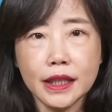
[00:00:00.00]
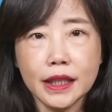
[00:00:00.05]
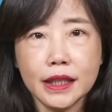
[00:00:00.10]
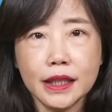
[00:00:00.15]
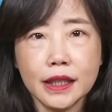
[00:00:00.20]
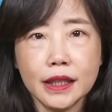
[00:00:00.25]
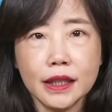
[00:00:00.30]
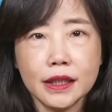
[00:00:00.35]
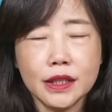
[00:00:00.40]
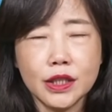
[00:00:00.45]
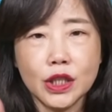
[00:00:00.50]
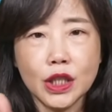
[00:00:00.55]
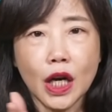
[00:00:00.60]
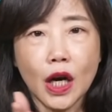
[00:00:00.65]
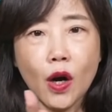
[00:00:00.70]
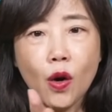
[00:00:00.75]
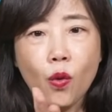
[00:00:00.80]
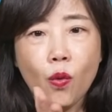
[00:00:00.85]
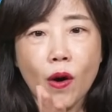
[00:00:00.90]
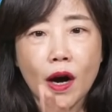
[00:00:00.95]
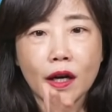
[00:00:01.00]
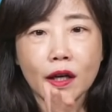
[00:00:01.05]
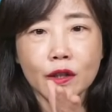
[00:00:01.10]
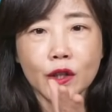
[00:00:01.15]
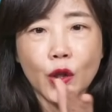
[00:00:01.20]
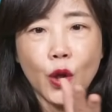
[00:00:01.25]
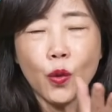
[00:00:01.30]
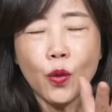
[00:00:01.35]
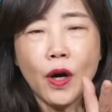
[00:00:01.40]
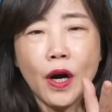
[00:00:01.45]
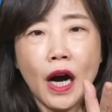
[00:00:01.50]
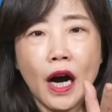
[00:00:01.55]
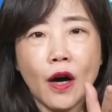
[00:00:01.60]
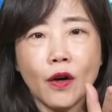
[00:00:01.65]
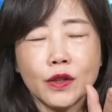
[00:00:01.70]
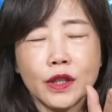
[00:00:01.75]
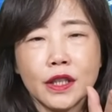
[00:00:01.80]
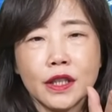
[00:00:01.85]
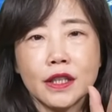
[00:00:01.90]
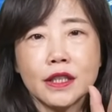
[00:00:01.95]
一个交往友
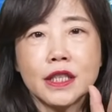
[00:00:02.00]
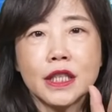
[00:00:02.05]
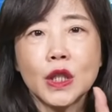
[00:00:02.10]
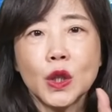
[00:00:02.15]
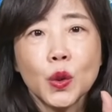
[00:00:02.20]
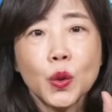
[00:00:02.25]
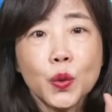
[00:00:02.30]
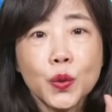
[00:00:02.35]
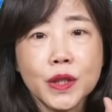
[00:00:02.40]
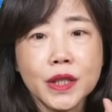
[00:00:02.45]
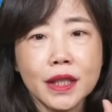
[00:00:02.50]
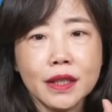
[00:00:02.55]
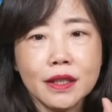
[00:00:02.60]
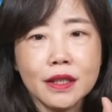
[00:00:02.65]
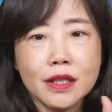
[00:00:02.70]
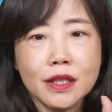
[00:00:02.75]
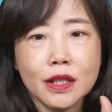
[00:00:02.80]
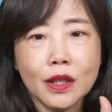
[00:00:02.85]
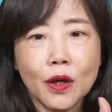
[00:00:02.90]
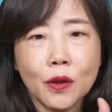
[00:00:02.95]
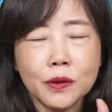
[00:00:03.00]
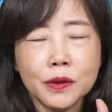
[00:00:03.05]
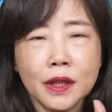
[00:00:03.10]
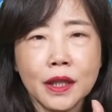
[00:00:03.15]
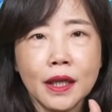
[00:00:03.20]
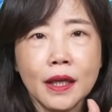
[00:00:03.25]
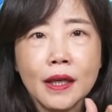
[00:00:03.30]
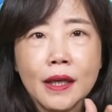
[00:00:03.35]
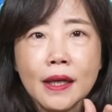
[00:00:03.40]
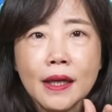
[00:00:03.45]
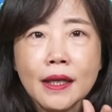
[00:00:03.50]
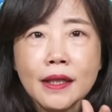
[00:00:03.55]
好的这个路线的时候呢，